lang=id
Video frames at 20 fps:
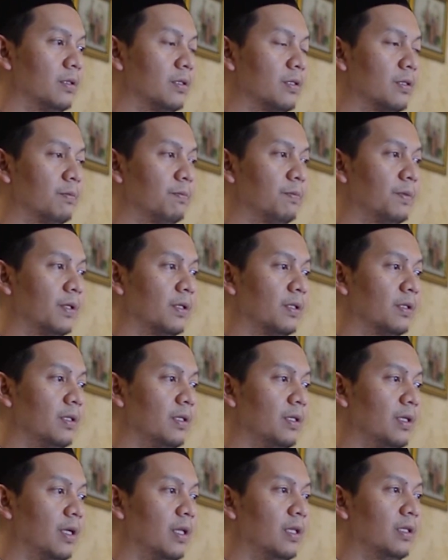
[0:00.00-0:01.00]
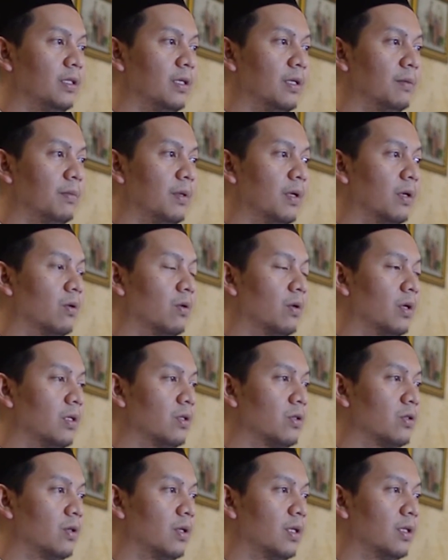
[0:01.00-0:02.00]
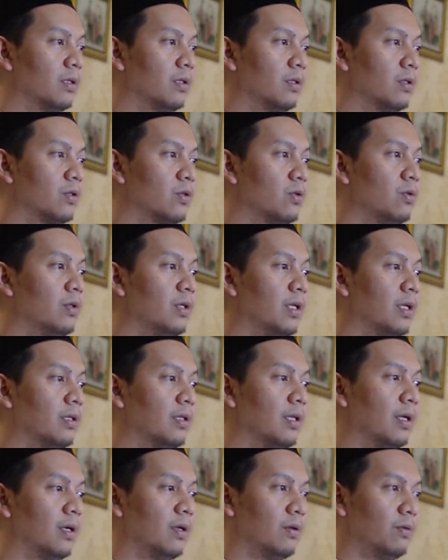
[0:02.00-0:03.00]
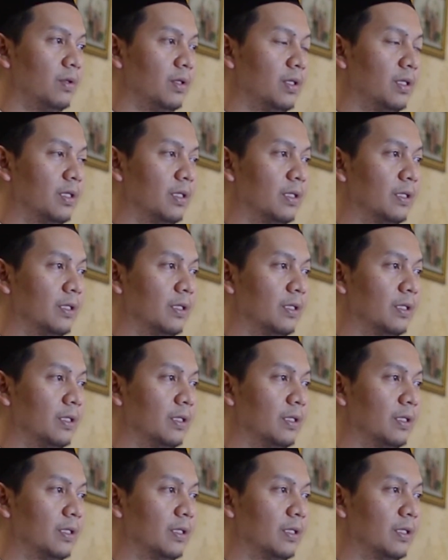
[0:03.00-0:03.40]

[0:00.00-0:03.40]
seperti halnya melakukan sholat sunnah tarawih.